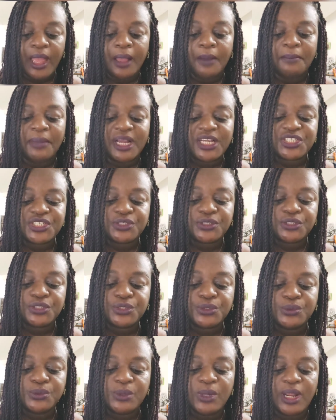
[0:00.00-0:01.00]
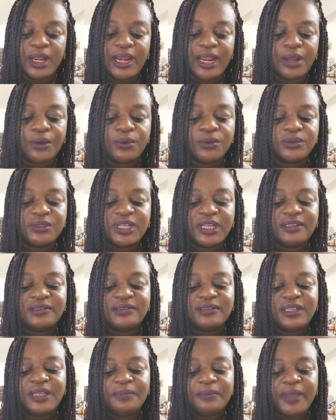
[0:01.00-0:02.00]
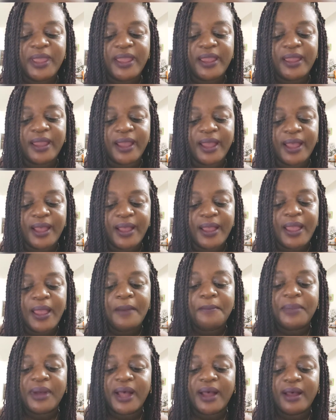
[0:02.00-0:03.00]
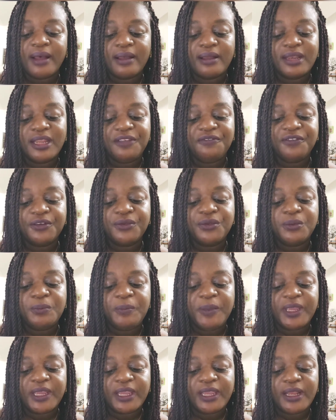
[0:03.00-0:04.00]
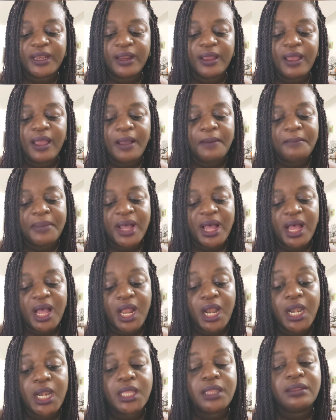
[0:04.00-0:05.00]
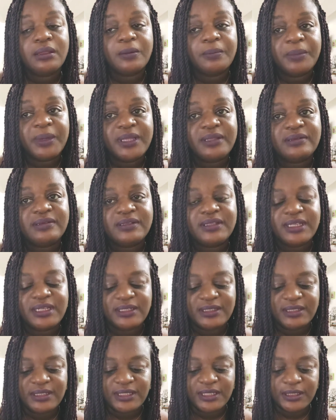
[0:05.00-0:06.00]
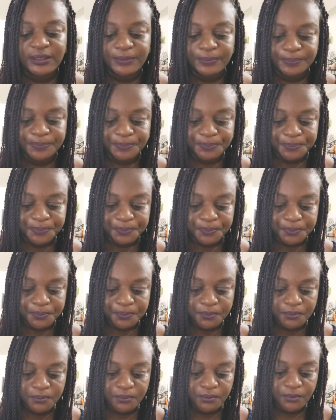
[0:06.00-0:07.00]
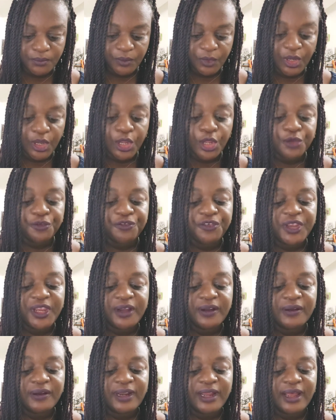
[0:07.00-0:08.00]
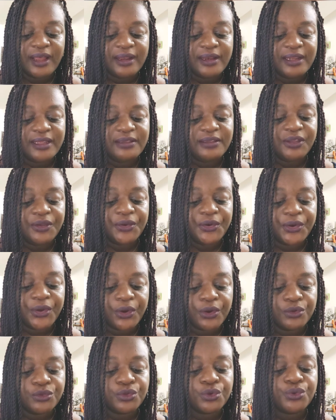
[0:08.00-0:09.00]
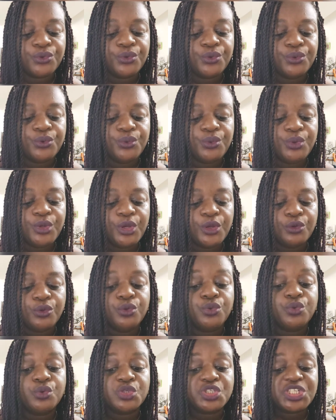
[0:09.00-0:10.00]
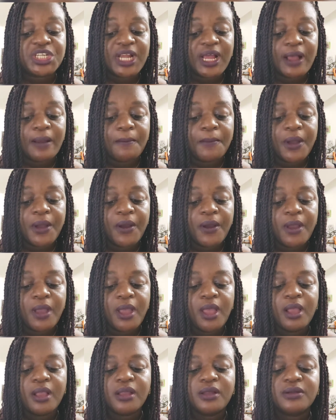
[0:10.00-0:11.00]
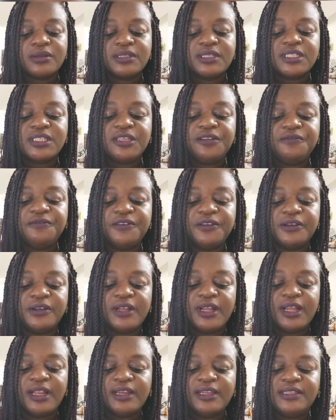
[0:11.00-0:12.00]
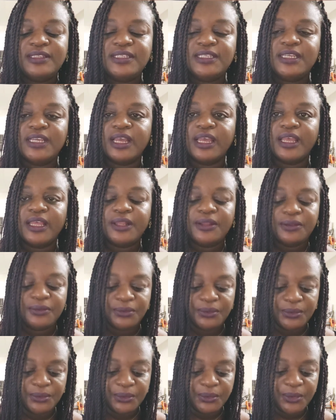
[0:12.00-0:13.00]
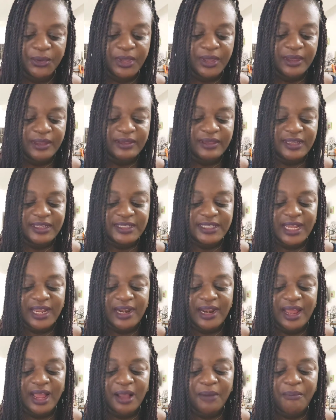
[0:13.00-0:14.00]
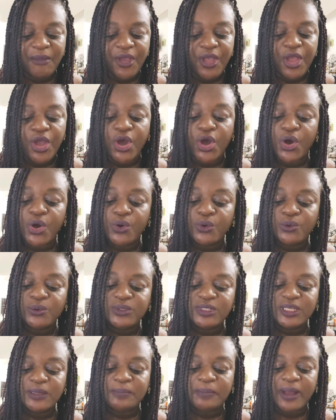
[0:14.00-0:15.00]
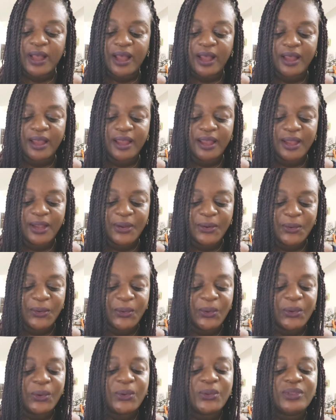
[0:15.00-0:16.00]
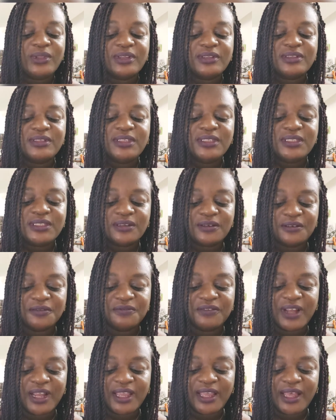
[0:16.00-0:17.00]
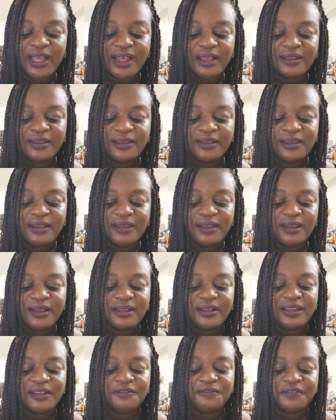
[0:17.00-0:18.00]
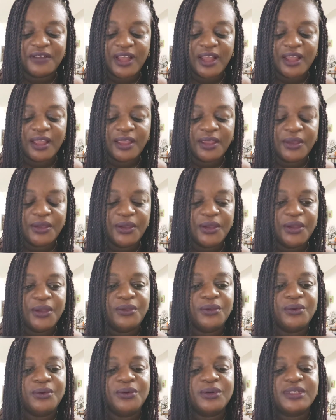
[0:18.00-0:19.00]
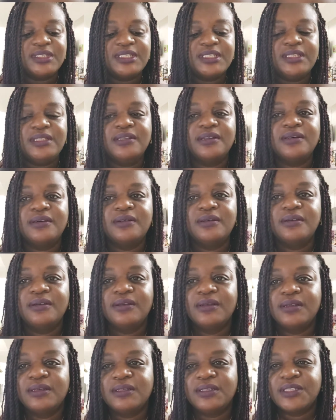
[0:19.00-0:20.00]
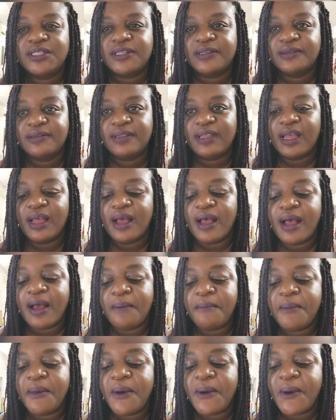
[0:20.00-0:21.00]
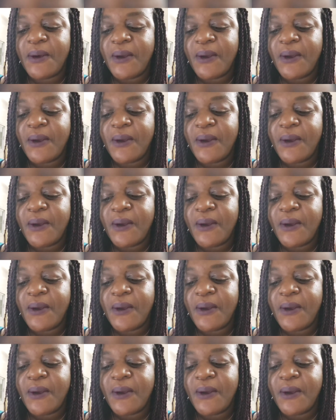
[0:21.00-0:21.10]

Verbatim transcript: marchant sous la contrainte des mers, par les vents du péril, par les tempêtes d'exil. Fiant la laideur entretenue de ton charme, quand sifflent les sirènes de tes alarmes, englouties par le retentissant vacarme des vagues de l'Occident gendarme,